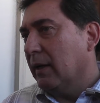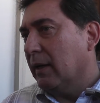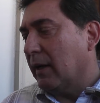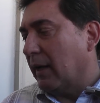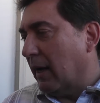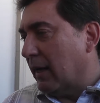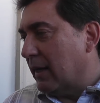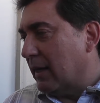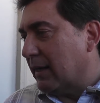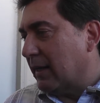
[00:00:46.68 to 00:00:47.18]

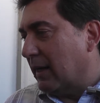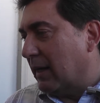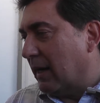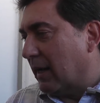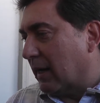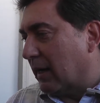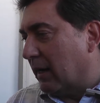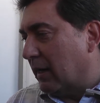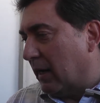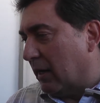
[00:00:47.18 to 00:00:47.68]
que hay aquí
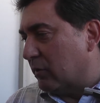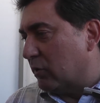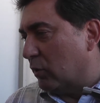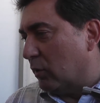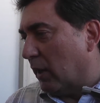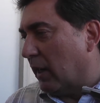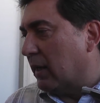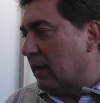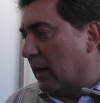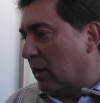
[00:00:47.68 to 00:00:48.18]
en la,
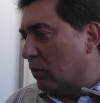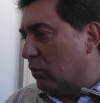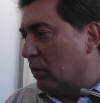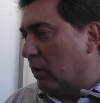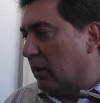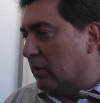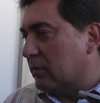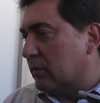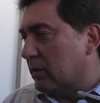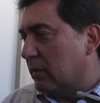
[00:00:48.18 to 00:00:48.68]
ciudad, en
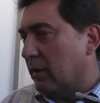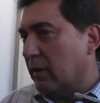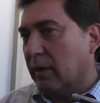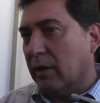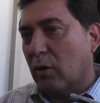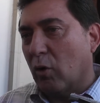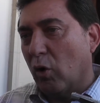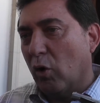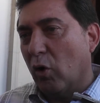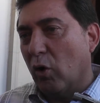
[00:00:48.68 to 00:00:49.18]
algunas eh,
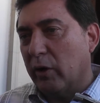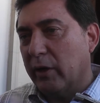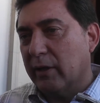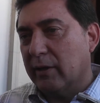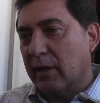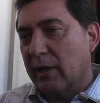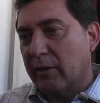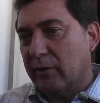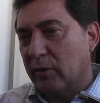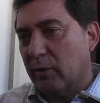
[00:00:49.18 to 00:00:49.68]

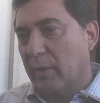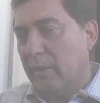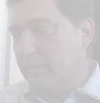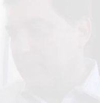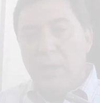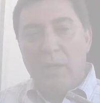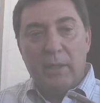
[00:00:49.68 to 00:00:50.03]
colonias de la ciudad.